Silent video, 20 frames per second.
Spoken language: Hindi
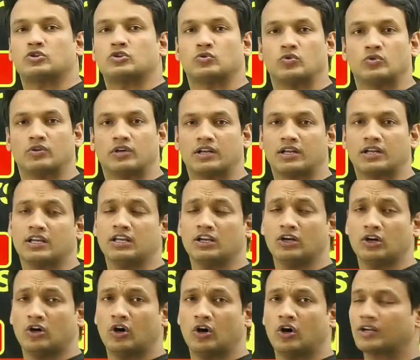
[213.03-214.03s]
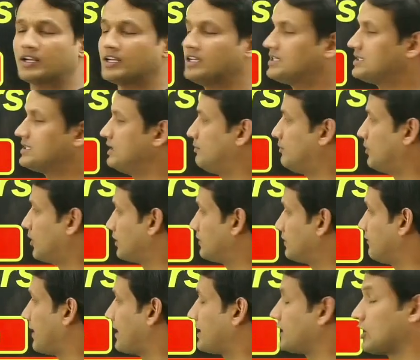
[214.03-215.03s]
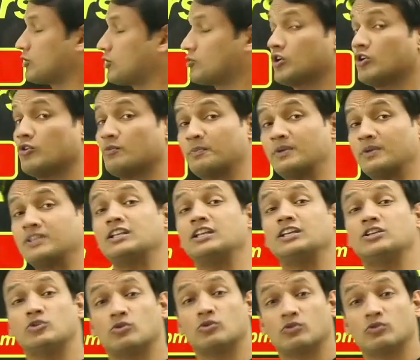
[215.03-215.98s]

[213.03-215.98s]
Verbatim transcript: शुरू करें और इससे बहुत फ़ायदा उठाएं और पिछली जो